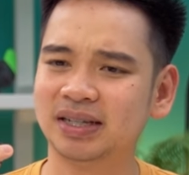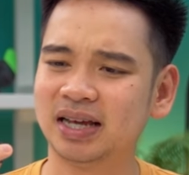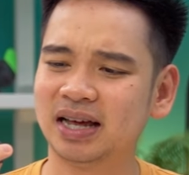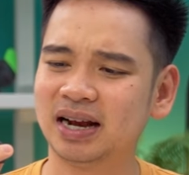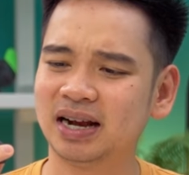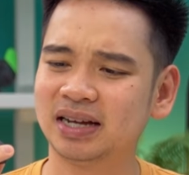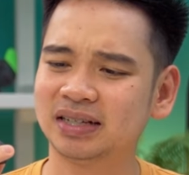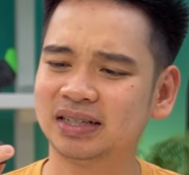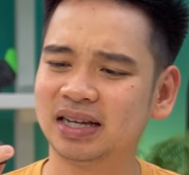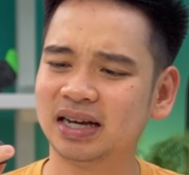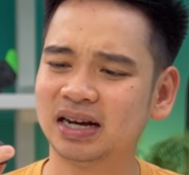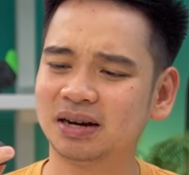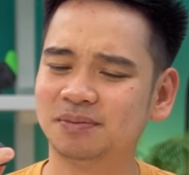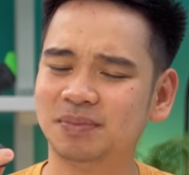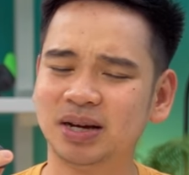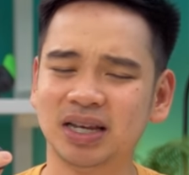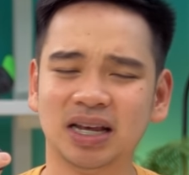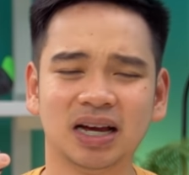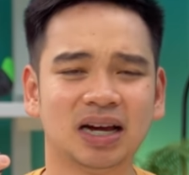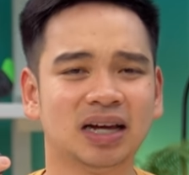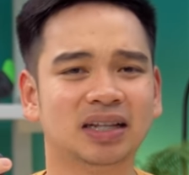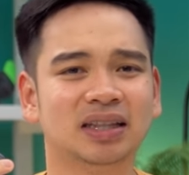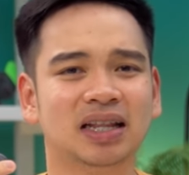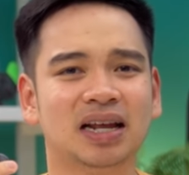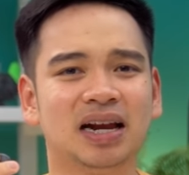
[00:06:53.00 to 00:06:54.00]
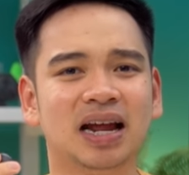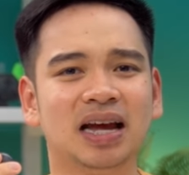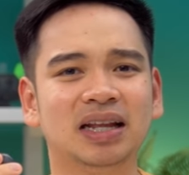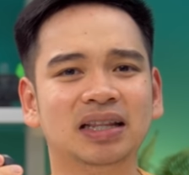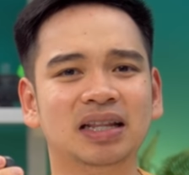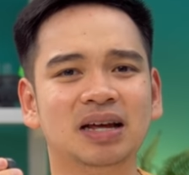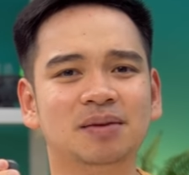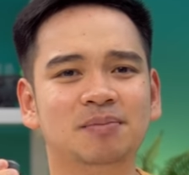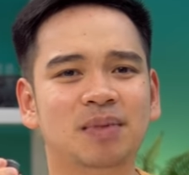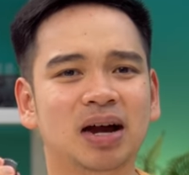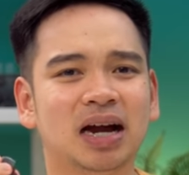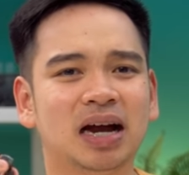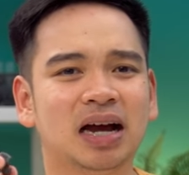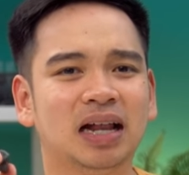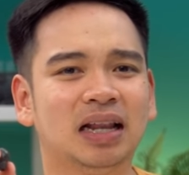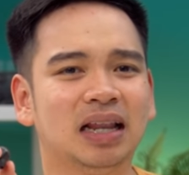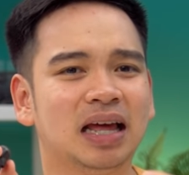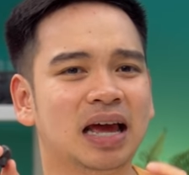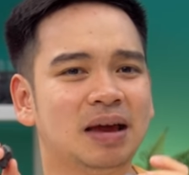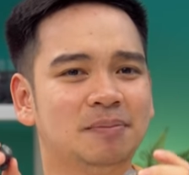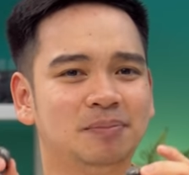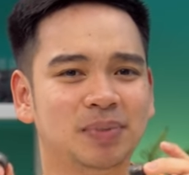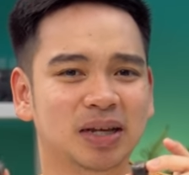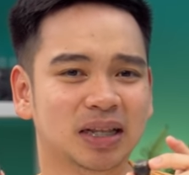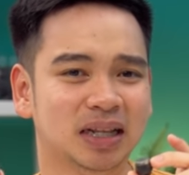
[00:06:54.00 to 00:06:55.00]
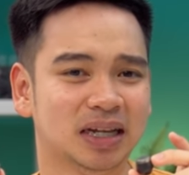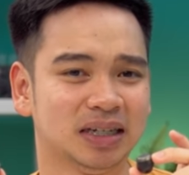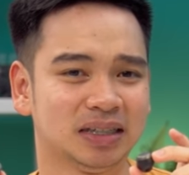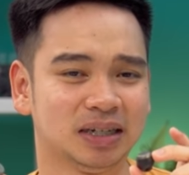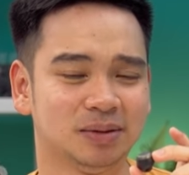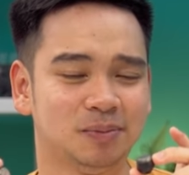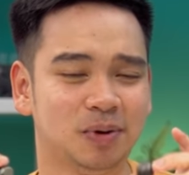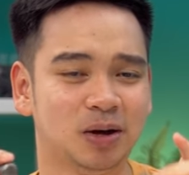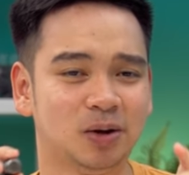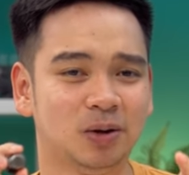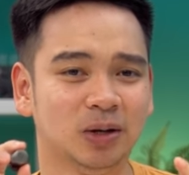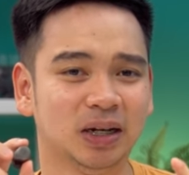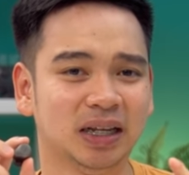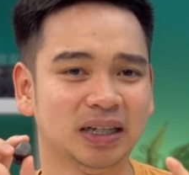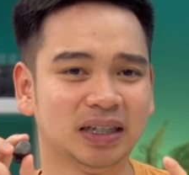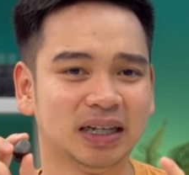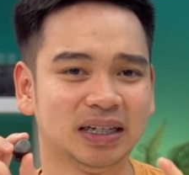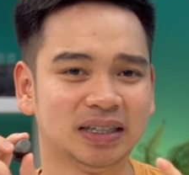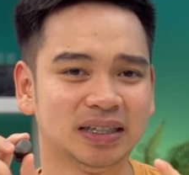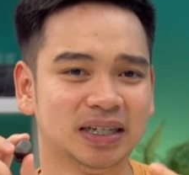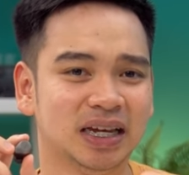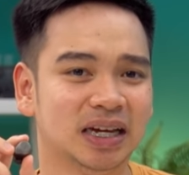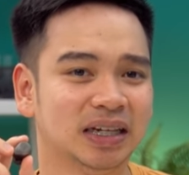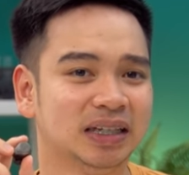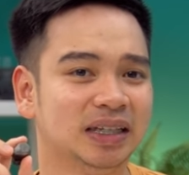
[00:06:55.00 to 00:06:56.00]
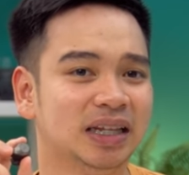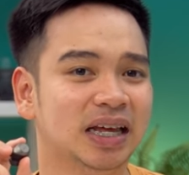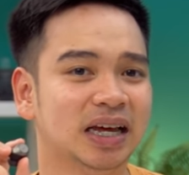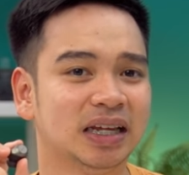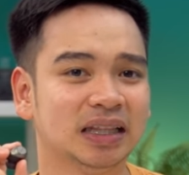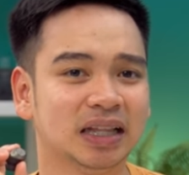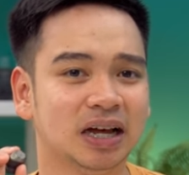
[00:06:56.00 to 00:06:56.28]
saya rasa kebanyakan dari Anda bakal happy lah sama kualitas yang dia